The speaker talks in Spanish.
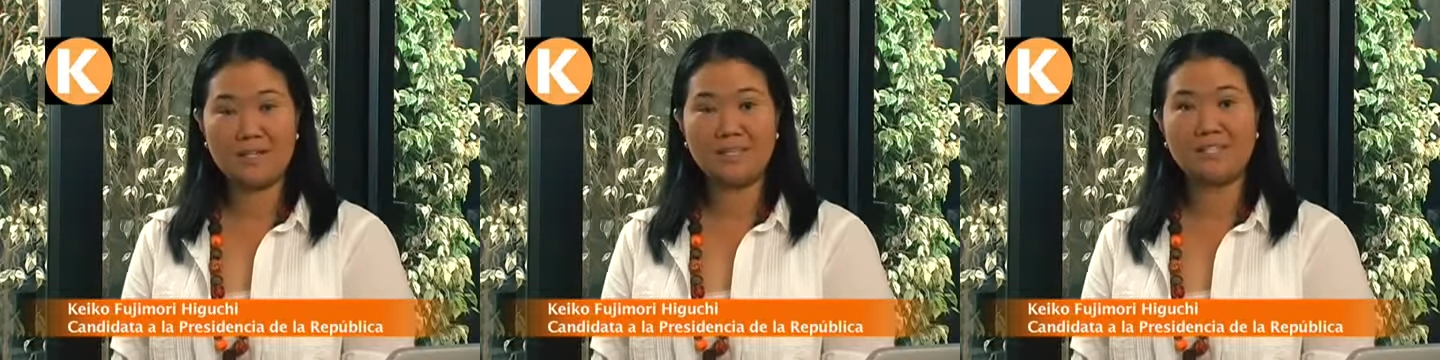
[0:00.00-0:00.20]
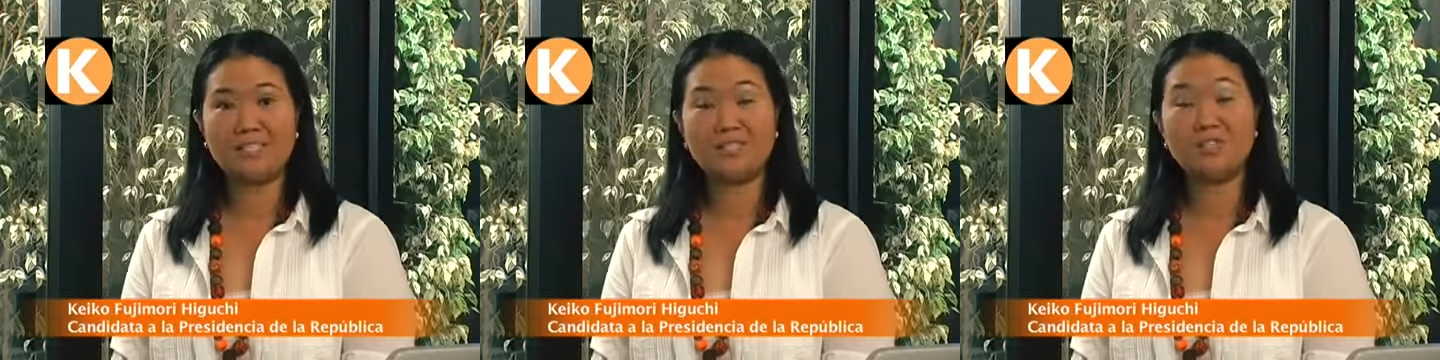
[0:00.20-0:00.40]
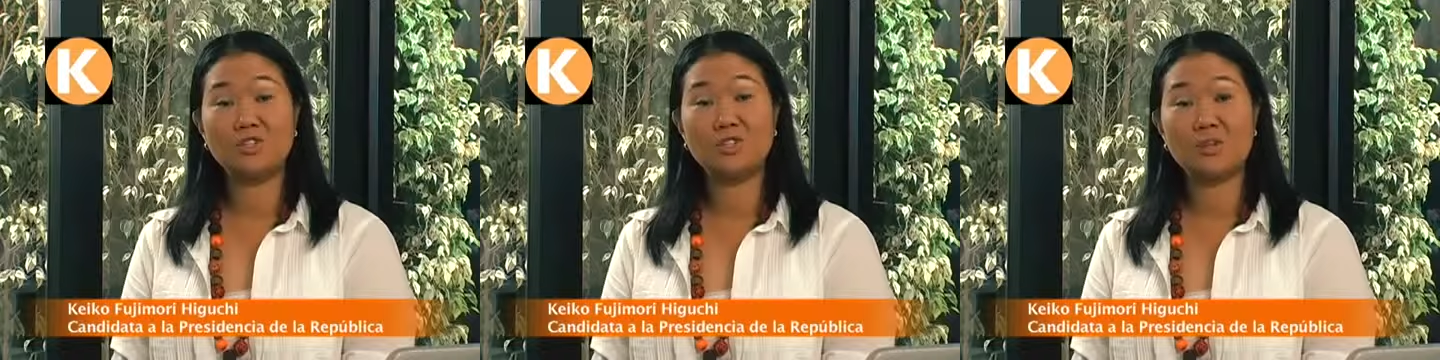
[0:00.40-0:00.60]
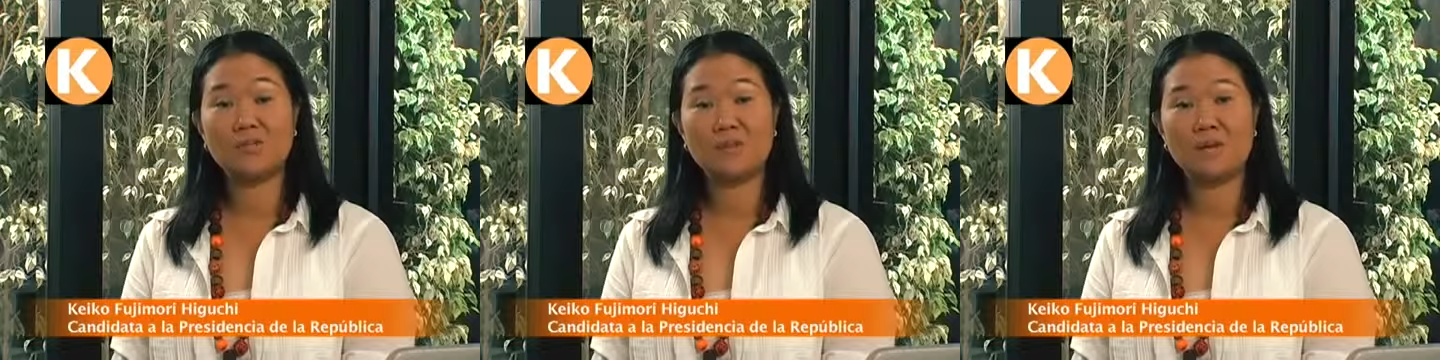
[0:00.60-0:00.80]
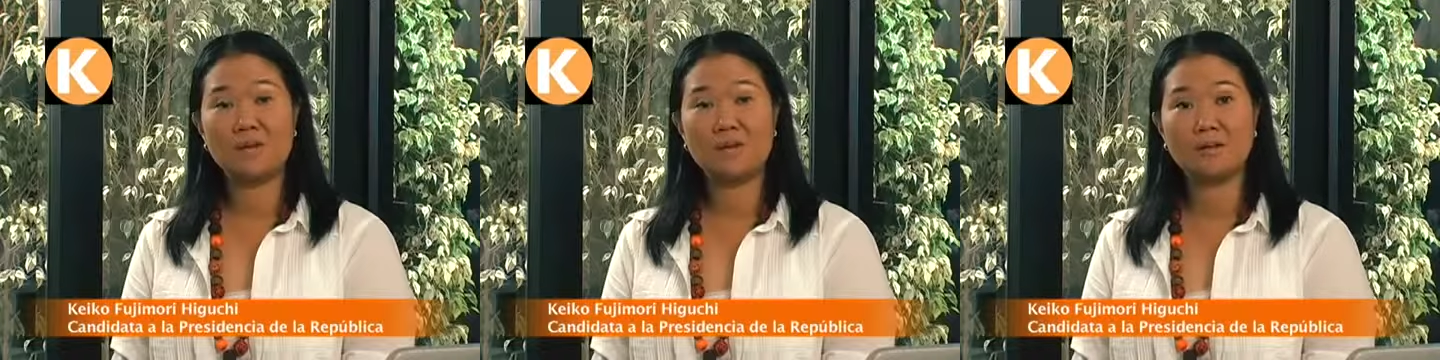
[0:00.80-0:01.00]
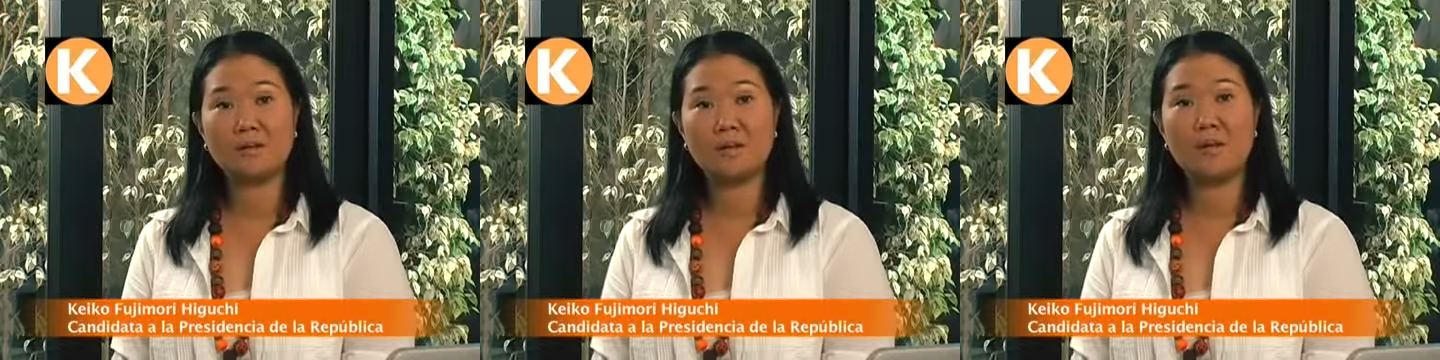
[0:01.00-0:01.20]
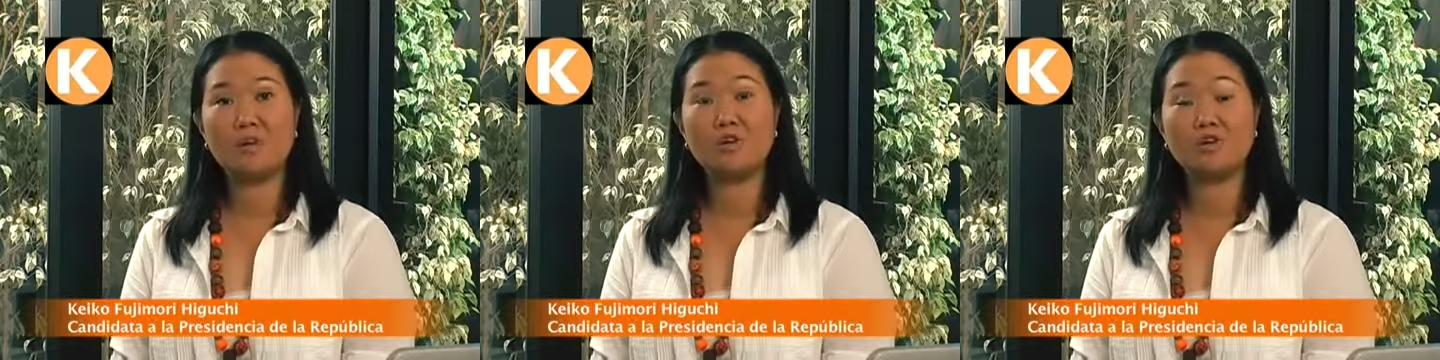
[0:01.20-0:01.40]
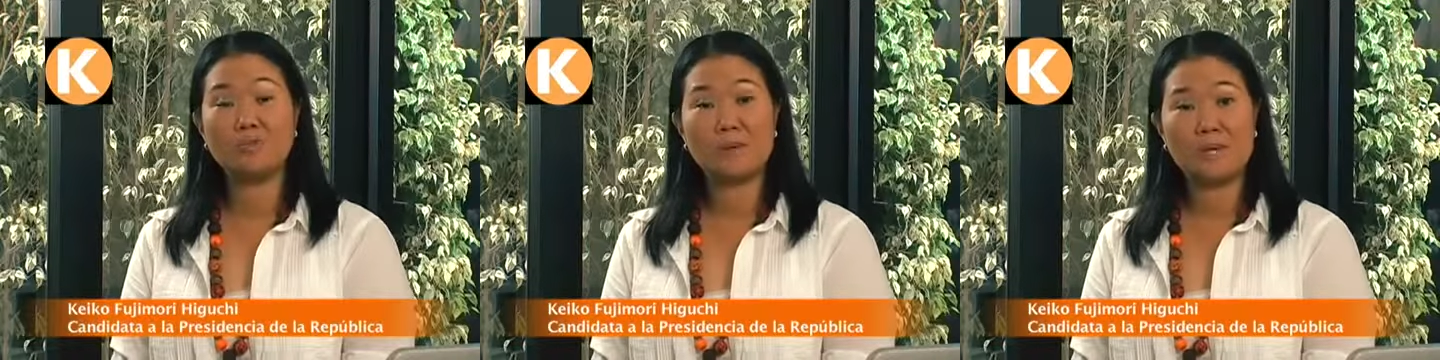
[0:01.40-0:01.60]
sino también
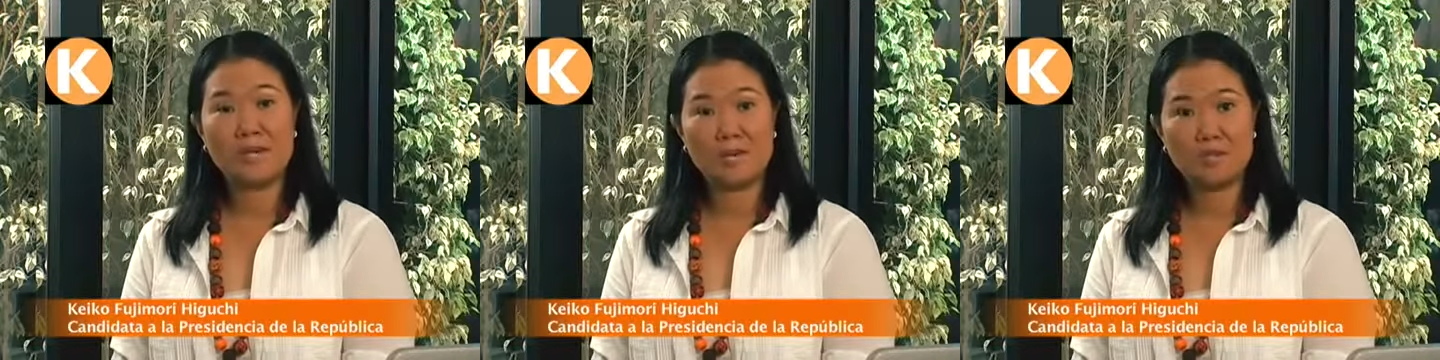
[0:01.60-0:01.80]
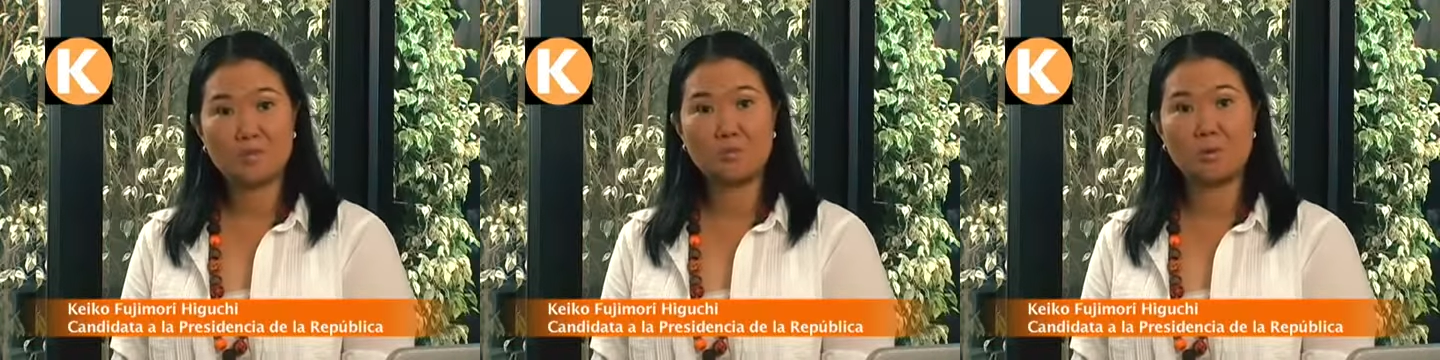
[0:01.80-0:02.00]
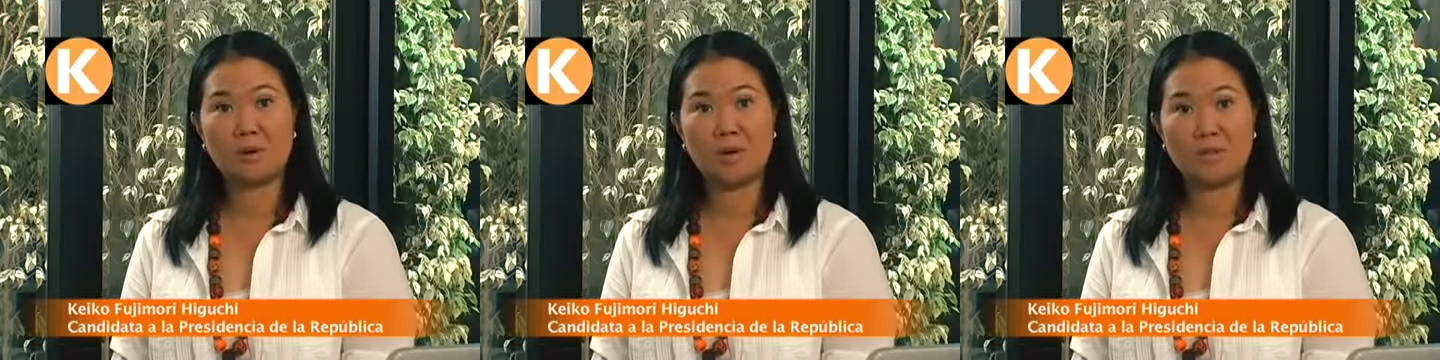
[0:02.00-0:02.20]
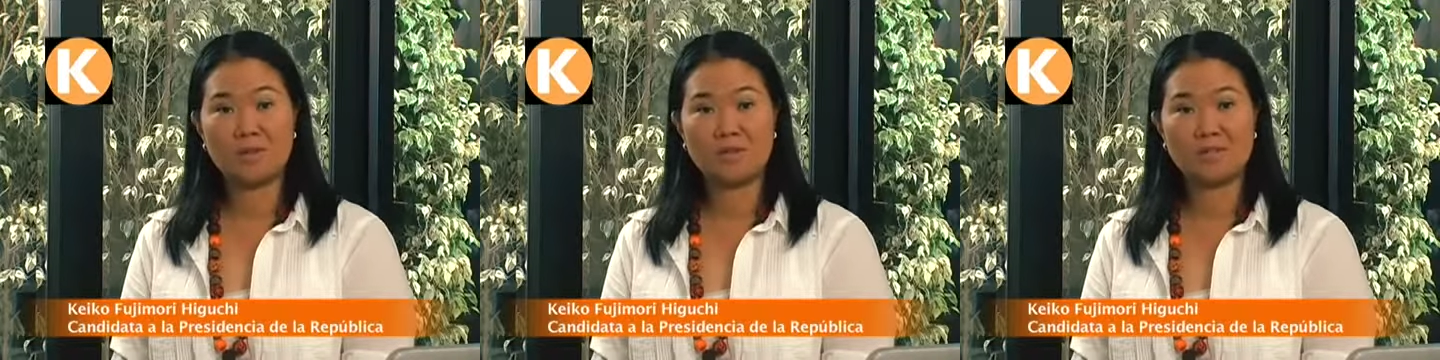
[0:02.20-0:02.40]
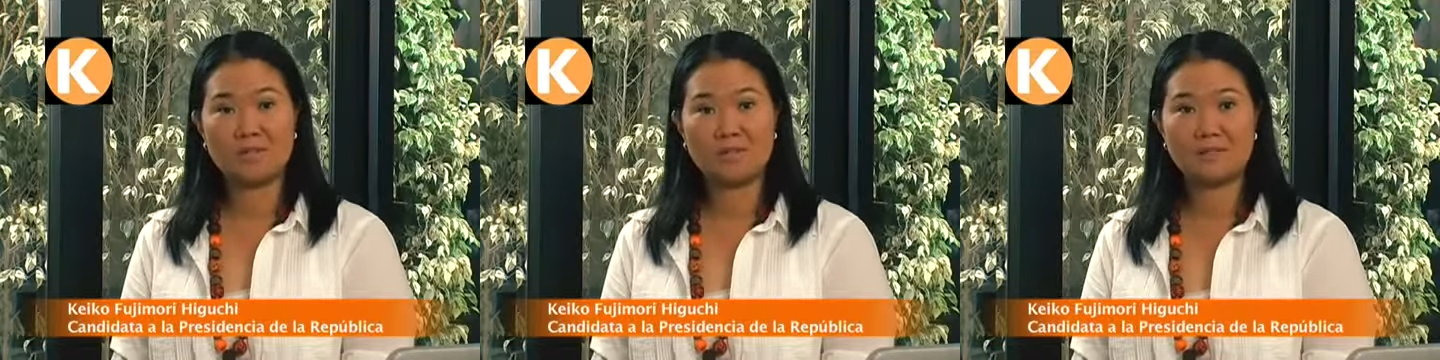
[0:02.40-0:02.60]
los pequeños problemas